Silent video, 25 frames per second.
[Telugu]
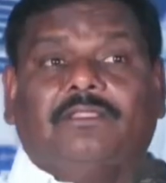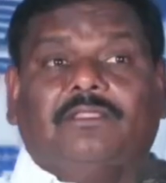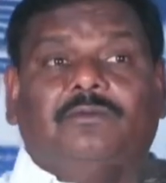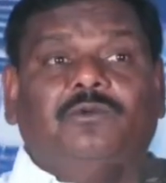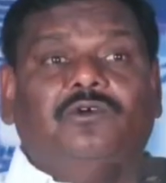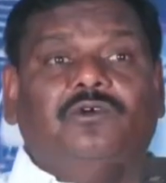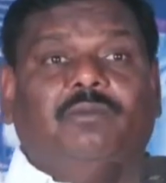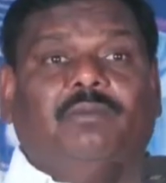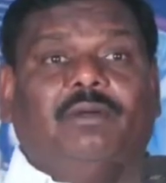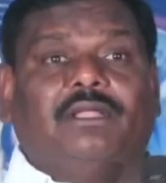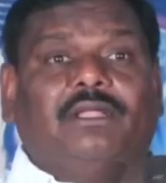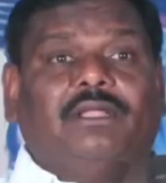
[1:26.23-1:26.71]

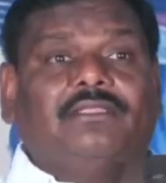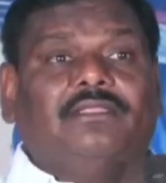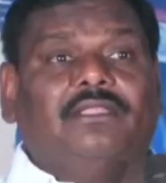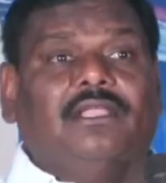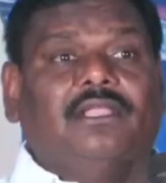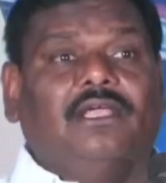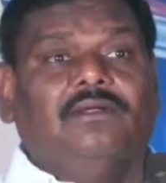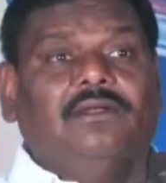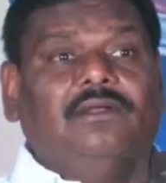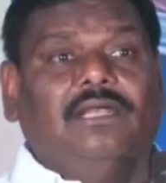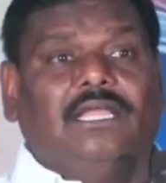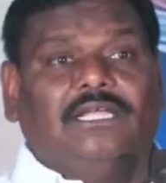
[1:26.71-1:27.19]
పదమూడు
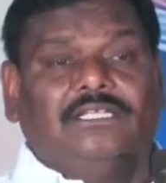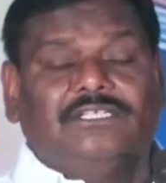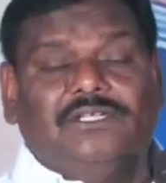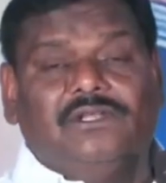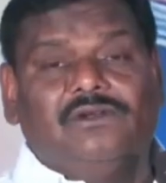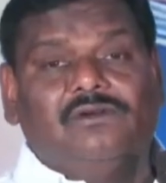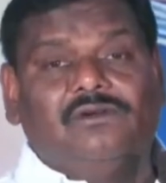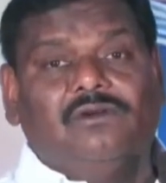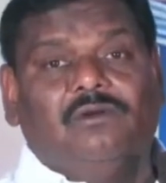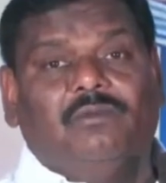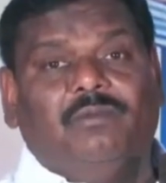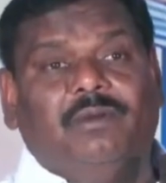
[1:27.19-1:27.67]
పద్నాలుగు
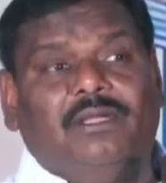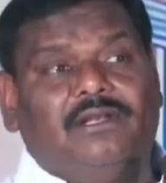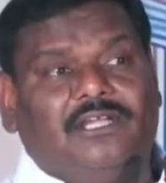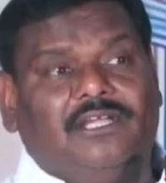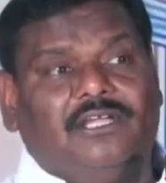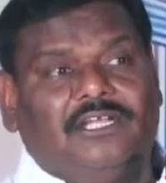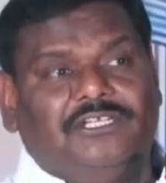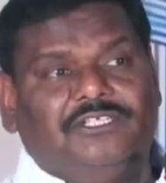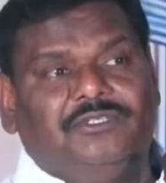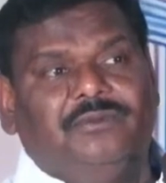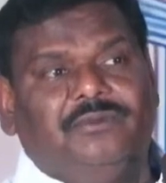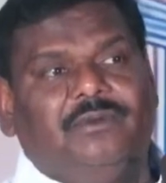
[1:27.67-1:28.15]
లక్షల
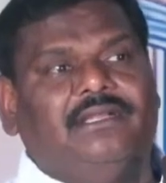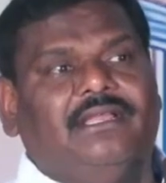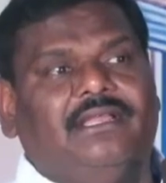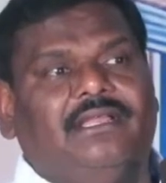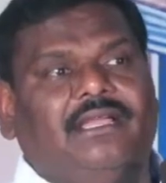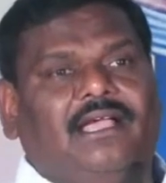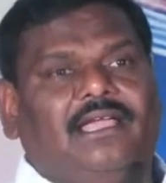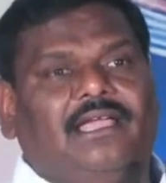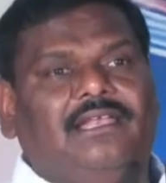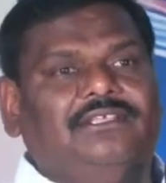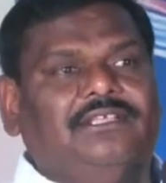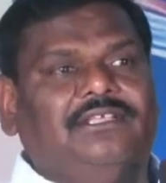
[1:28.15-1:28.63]
రూపాయలు ఖర్చు
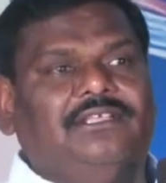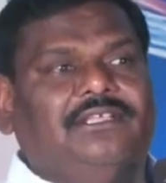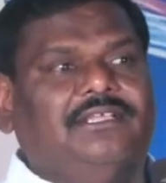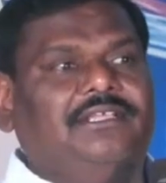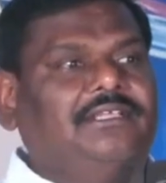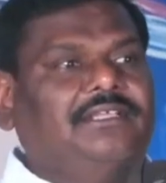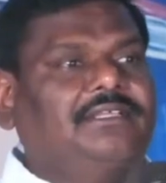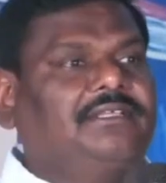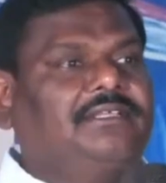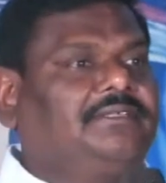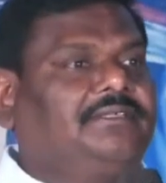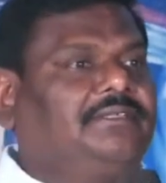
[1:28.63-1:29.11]
పెట్టా
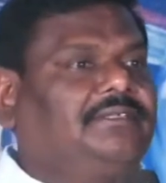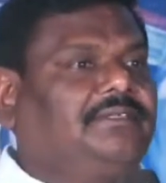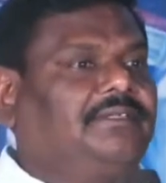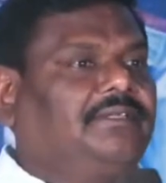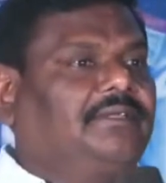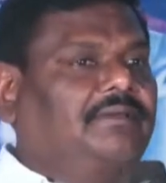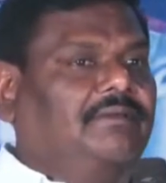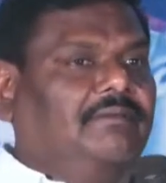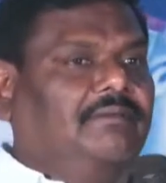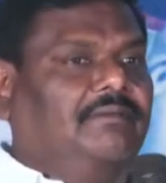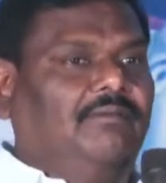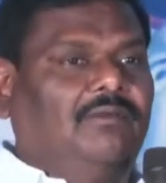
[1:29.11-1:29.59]
కాలేజీకి
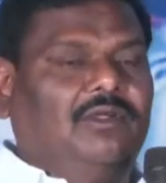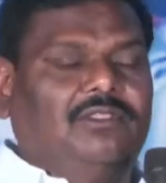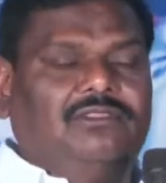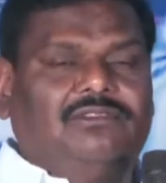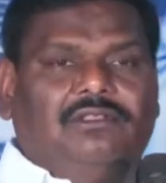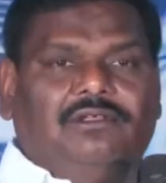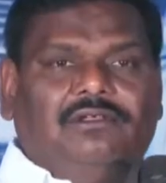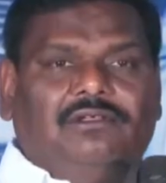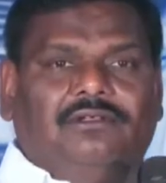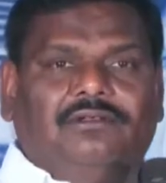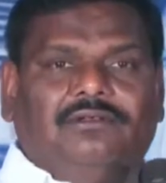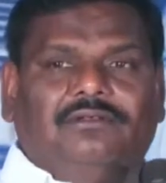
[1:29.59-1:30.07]

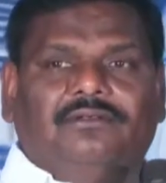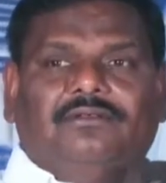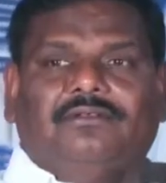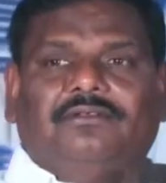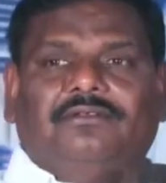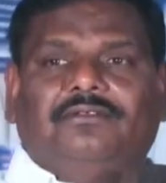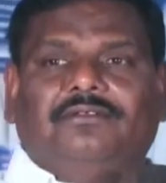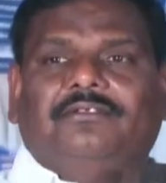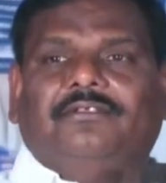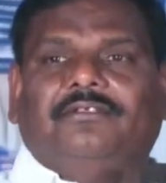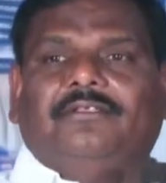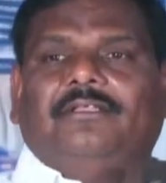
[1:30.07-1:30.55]
మొత్తం
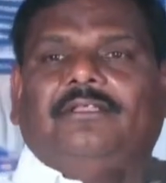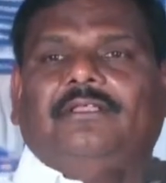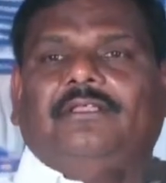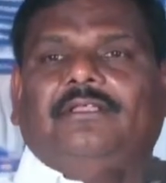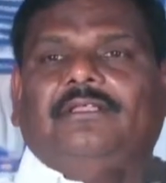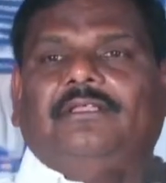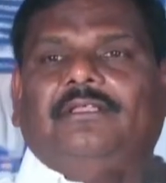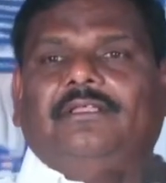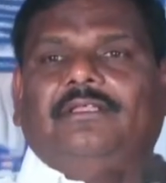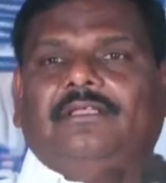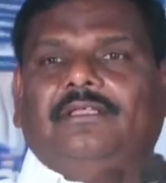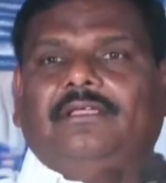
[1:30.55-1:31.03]

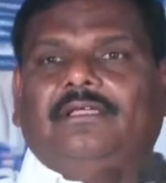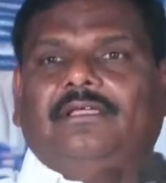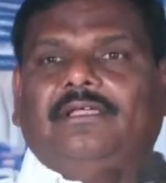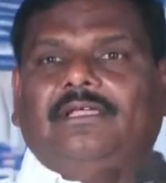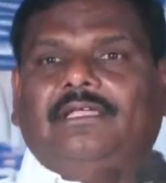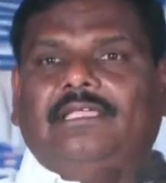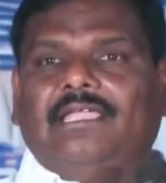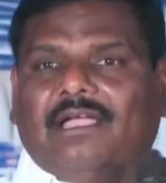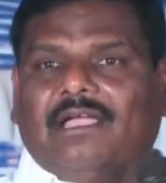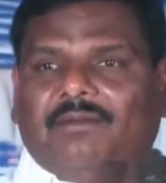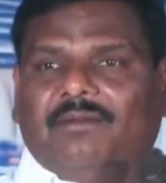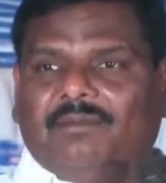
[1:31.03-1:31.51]

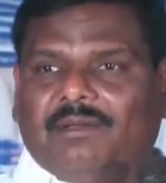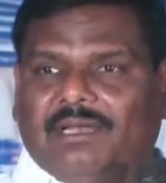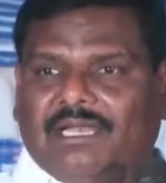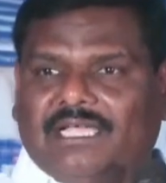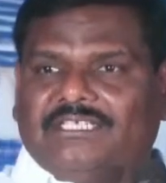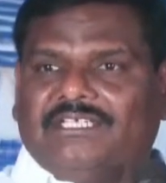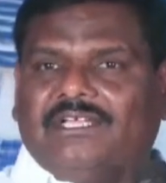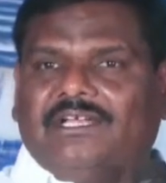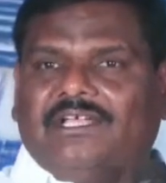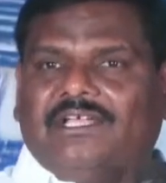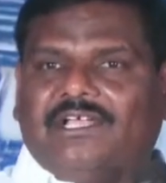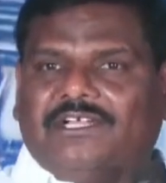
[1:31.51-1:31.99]

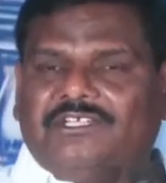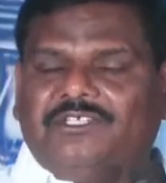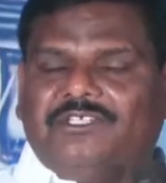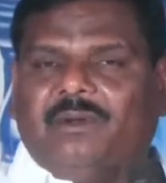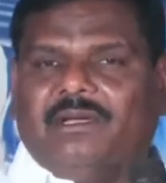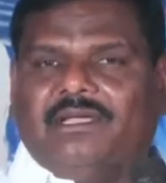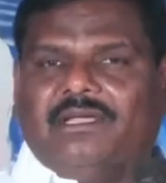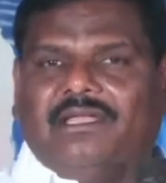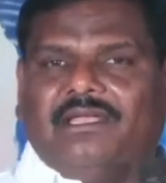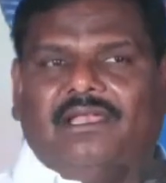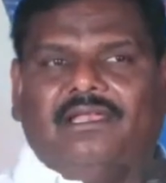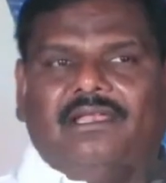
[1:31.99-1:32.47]
యాభై లక్షలు
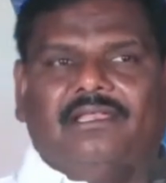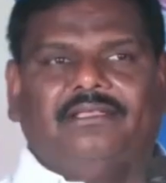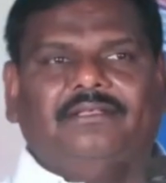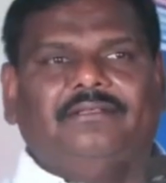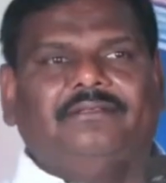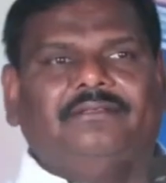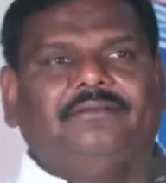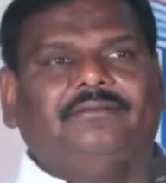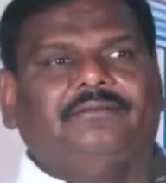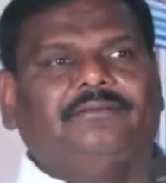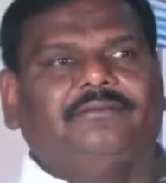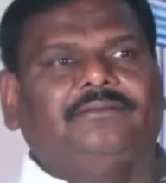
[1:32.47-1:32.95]
ఖర్చు
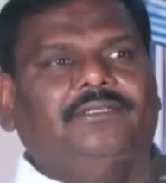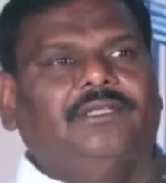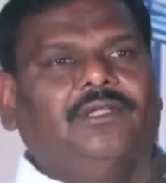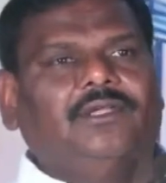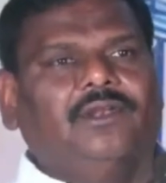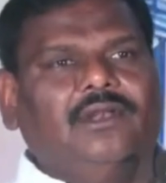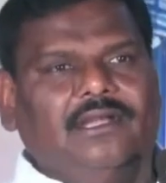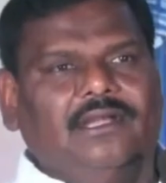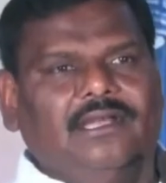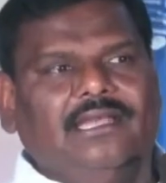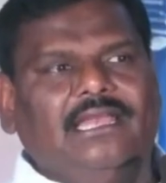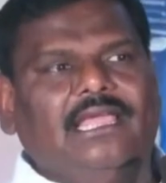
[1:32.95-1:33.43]
పెట్టాలి
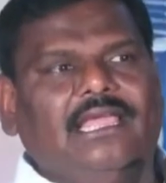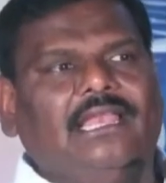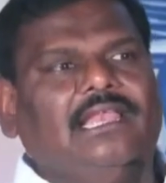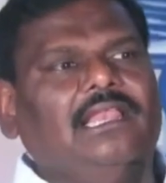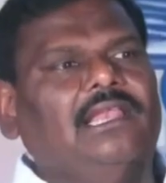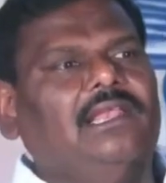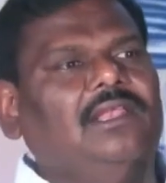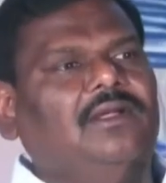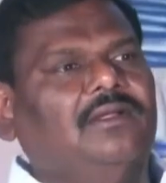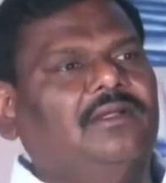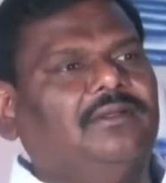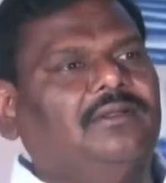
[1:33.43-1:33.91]
రెండు
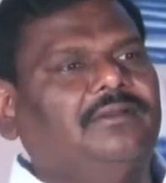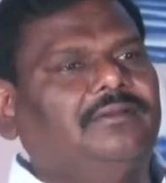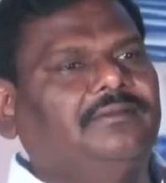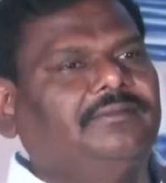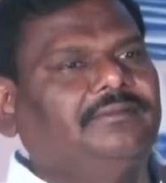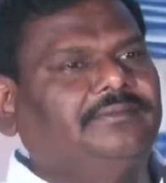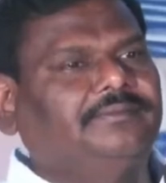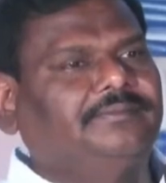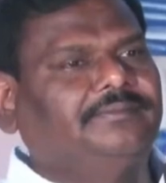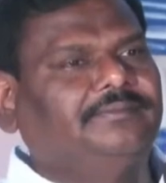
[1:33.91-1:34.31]
నెలల్లో